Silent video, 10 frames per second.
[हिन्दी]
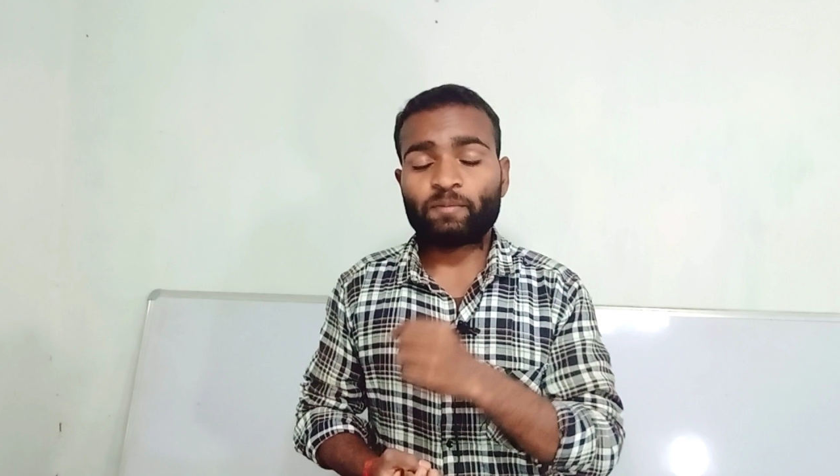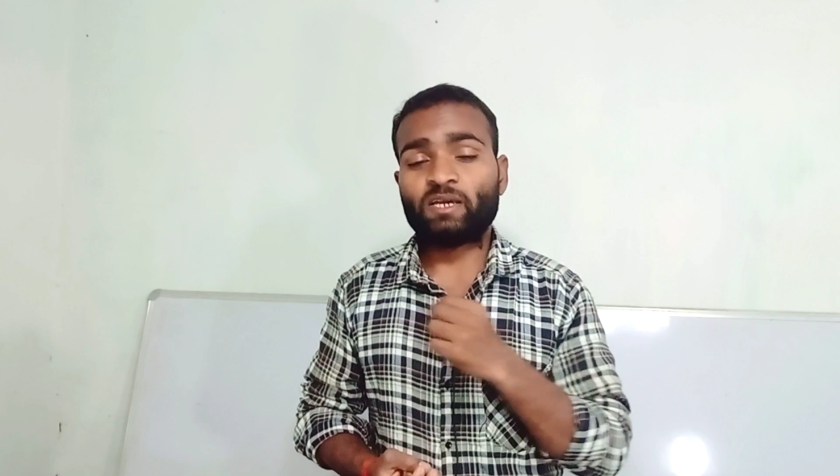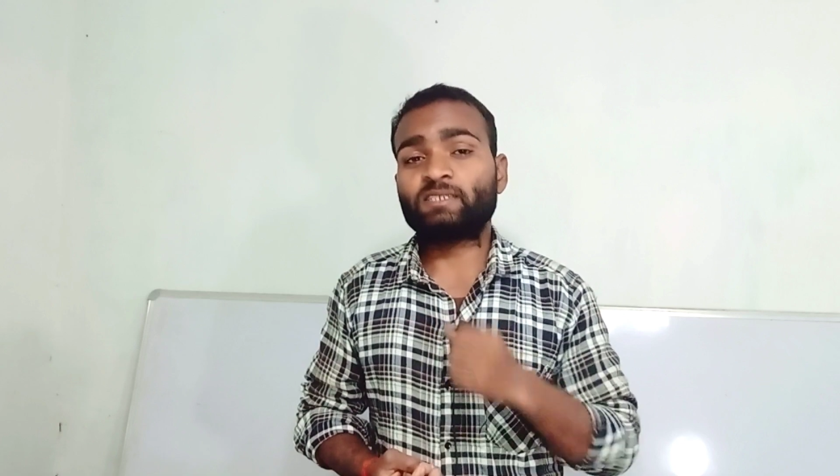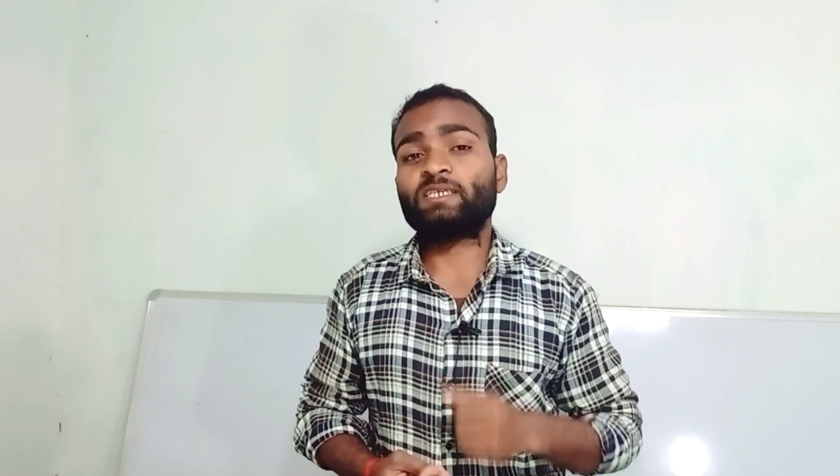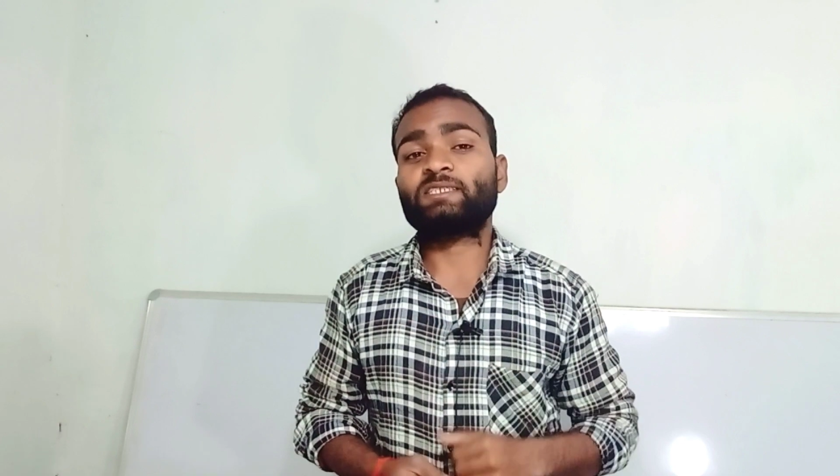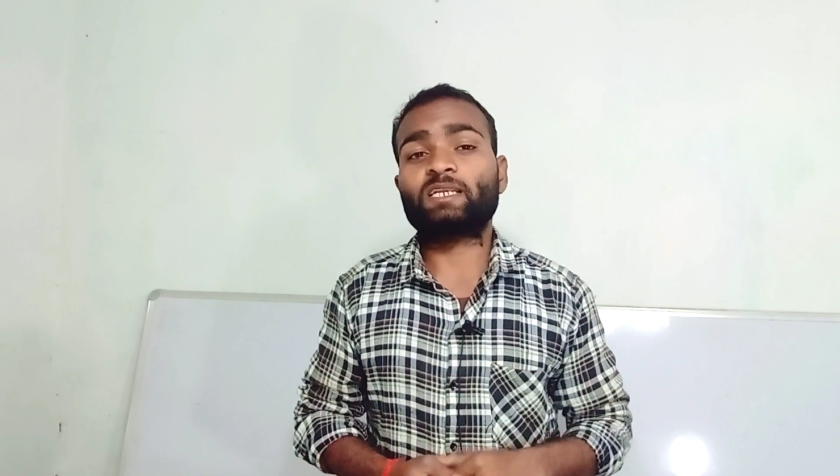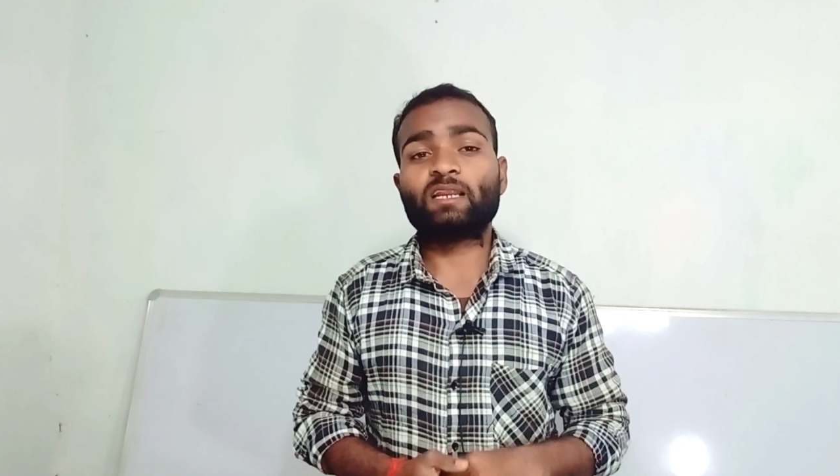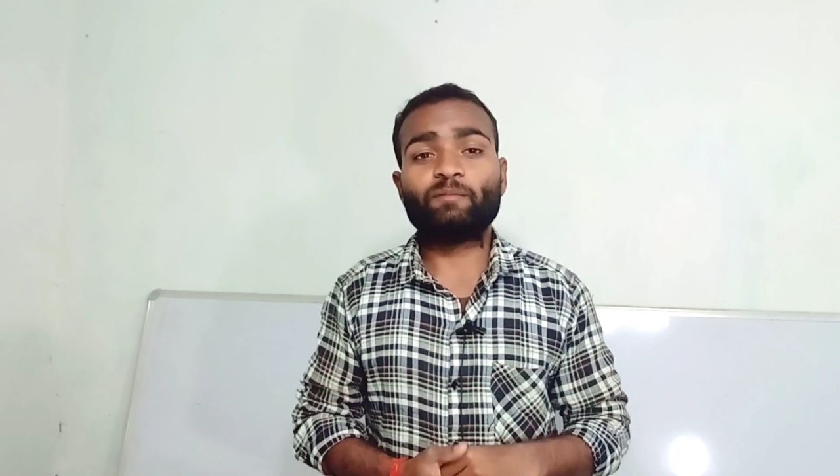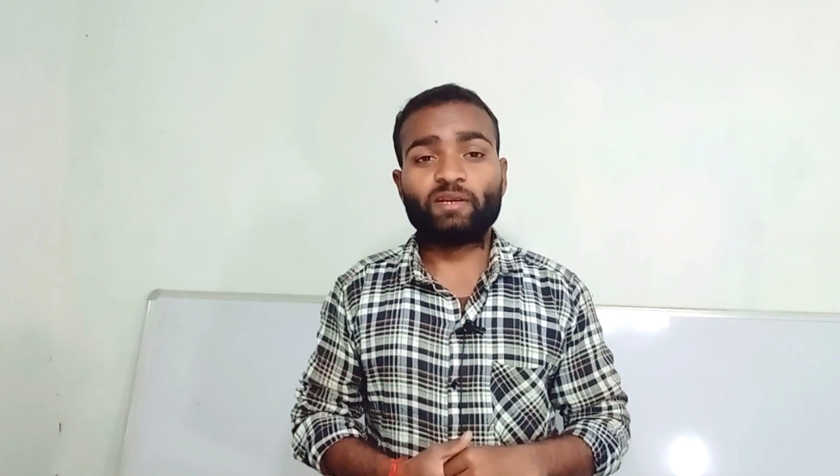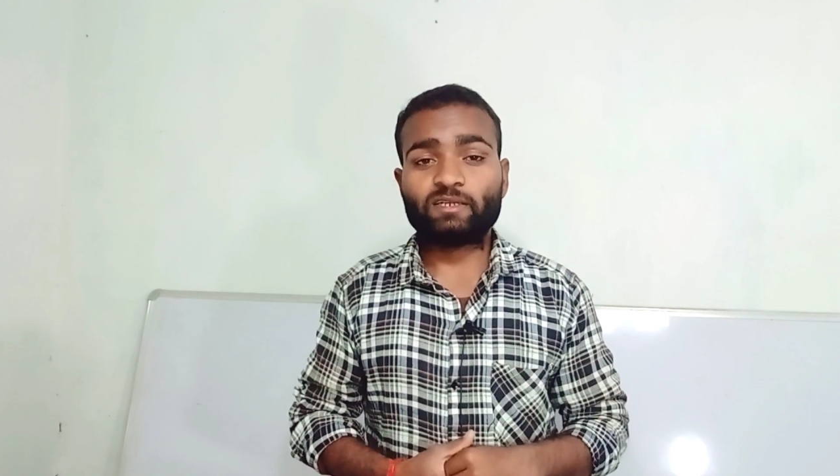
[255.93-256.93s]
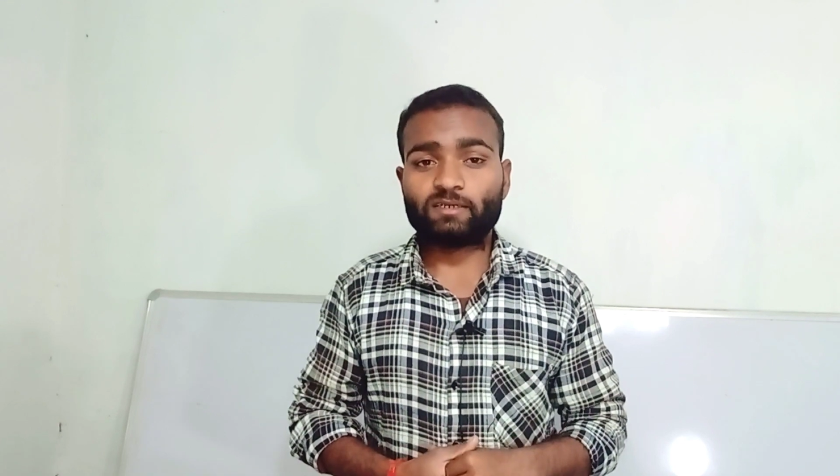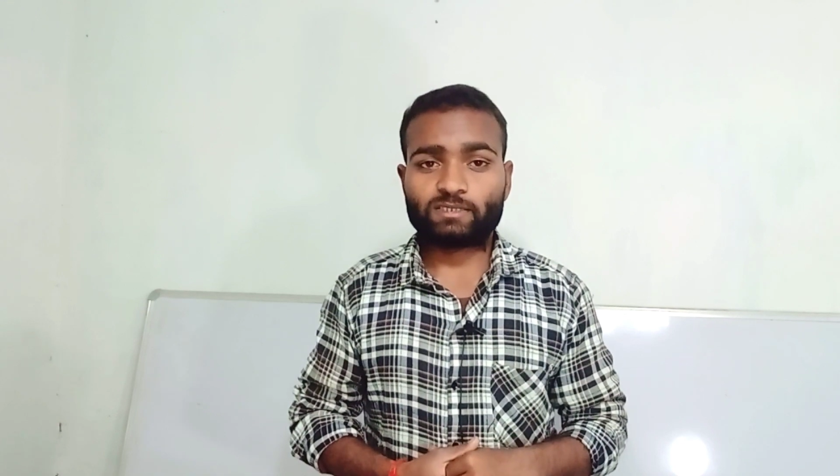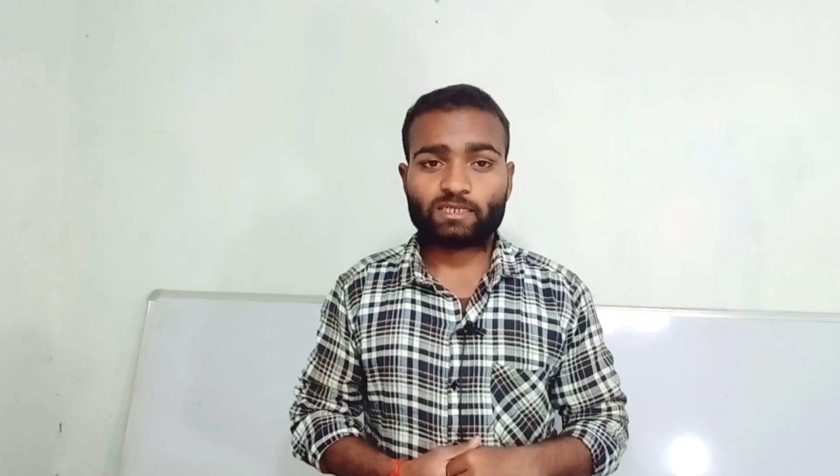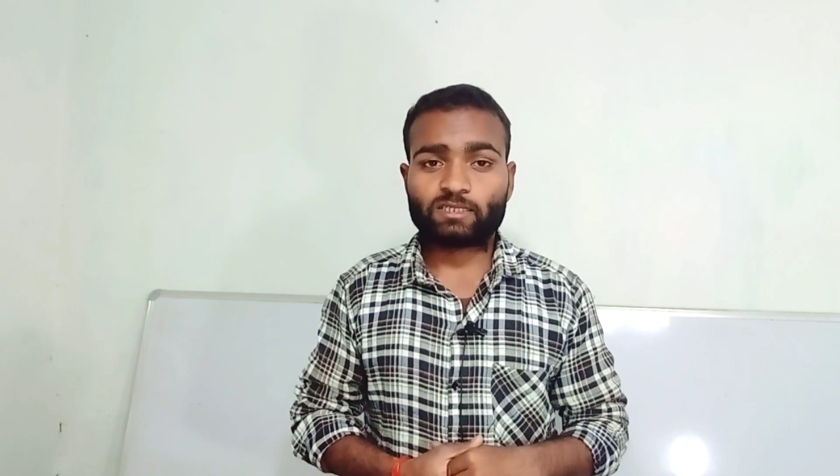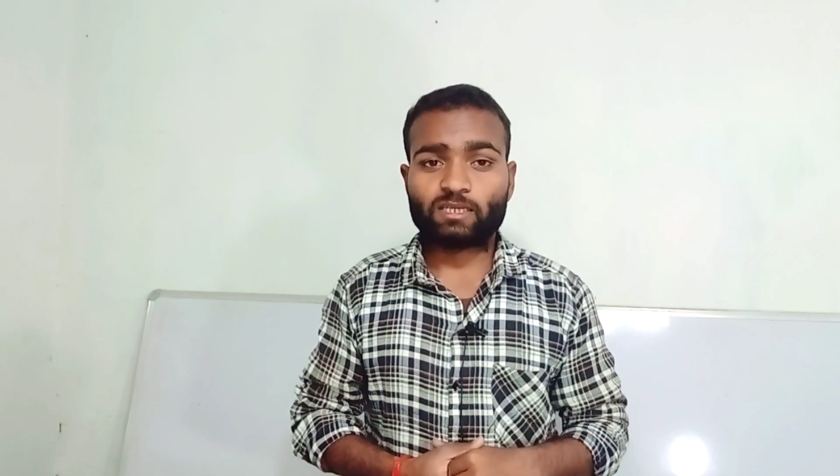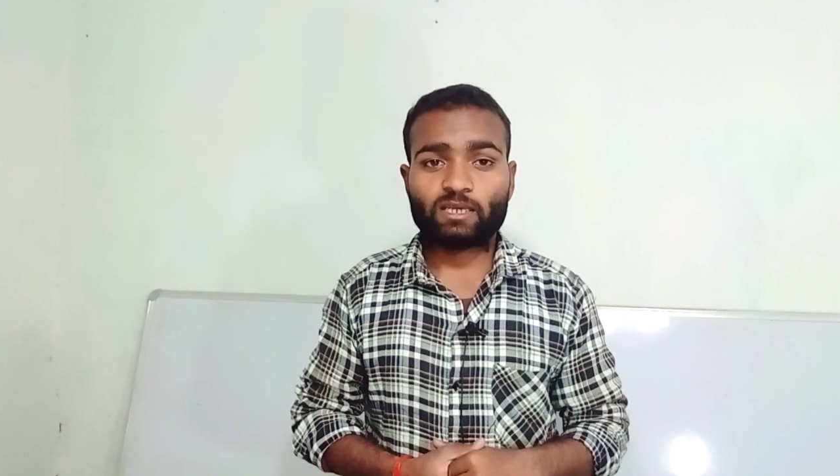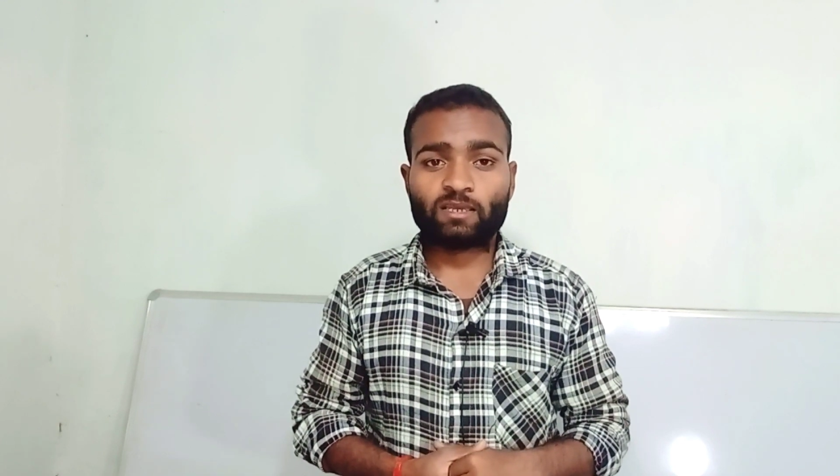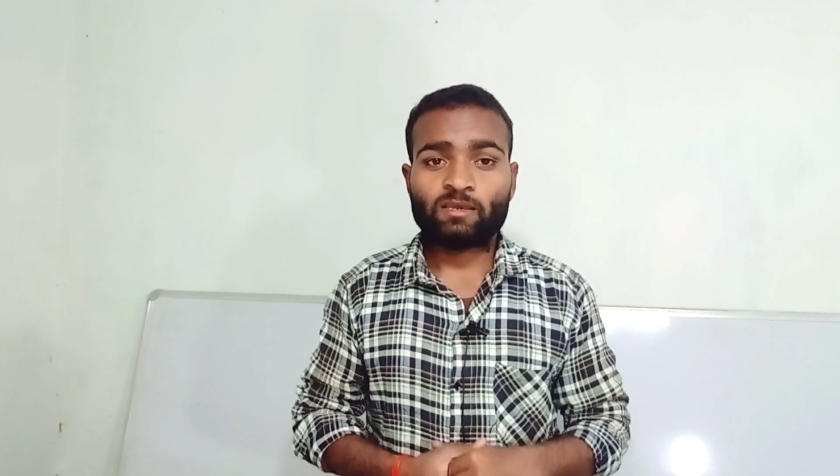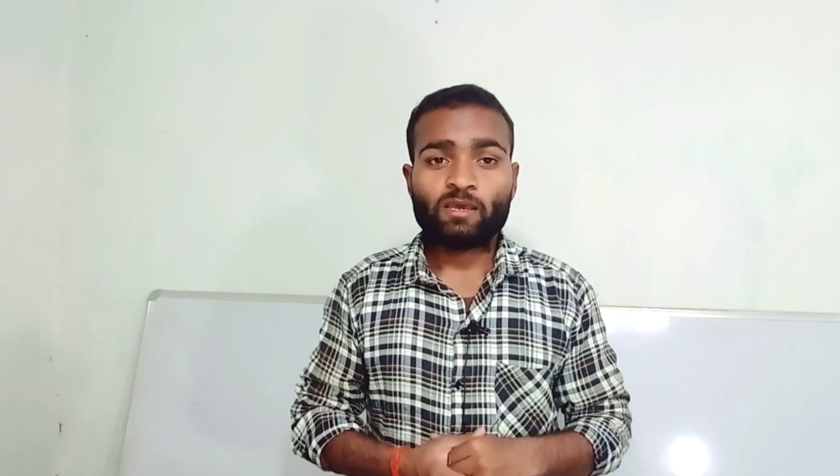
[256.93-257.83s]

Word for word: आप यहाँ से सेटलमेंट कर सकते हैं